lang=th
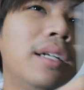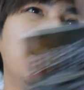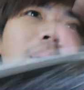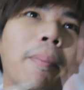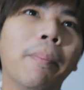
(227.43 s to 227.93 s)
ก็
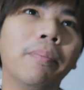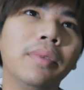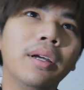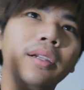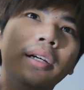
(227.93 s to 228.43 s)
คือแบบ
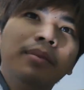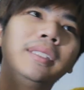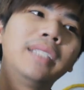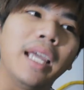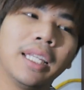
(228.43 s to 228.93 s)
เนื้อเรื่อง
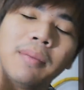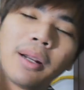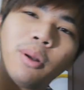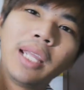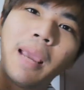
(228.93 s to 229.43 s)
พิเศษที่
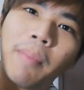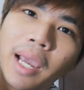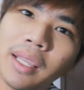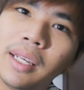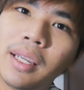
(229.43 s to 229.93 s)
มันเขาแถม
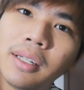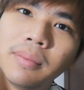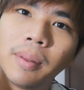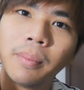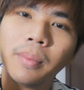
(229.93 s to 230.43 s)
มาให้เนี่ยคื
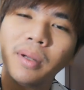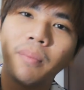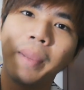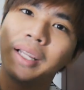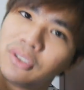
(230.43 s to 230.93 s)
อแบบ
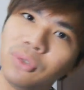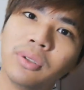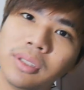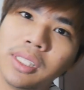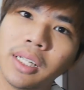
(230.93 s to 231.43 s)
แม่งสุ
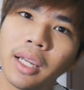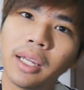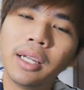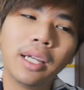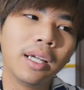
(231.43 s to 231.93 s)
ดจริง
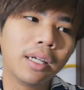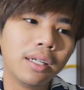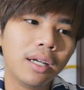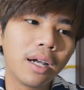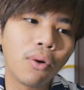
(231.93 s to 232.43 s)
อะ
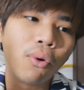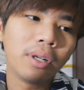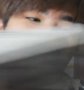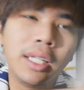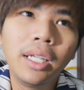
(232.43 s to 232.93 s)
คือค
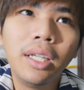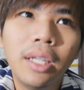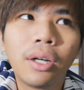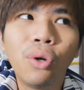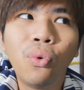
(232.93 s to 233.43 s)
นที่
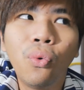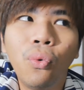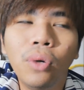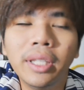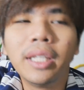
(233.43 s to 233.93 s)
ดู
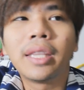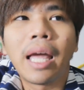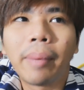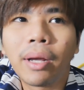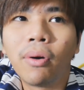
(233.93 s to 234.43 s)
หรือติด
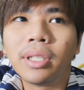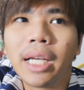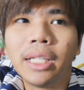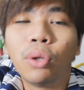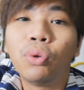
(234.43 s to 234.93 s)
ตามงานของอา
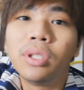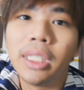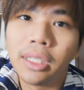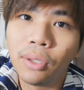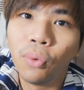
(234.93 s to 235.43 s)
จารย์อิโตะจุน
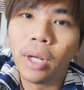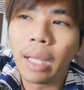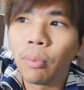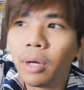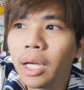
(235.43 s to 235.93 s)
จิจะรู้
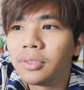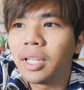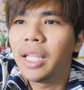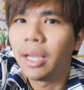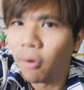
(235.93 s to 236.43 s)
นะครับว่าเส
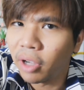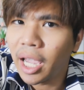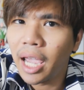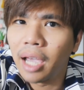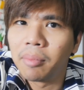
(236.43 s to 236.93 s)
น่ห์ของ
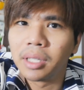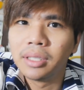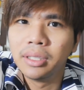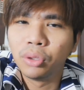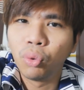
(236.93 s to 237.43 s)
แกมัน
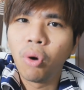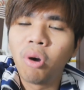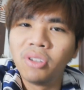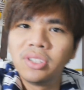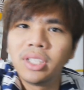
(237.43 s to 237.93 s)
คือตัว
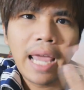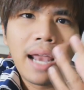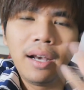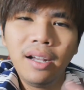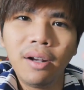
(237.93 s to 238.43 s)
คอนต์แก
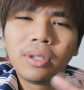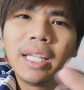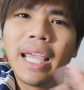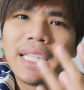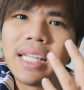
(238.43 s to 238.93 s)
เรื่อง
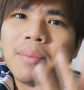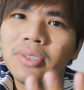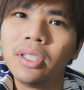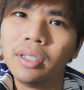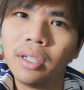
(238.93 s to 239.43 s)
ที่แกจะนำ
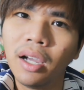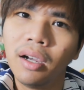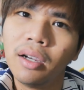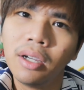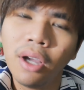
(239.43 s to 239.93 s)
เสนอ
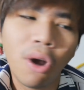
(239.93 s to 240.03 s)
เออ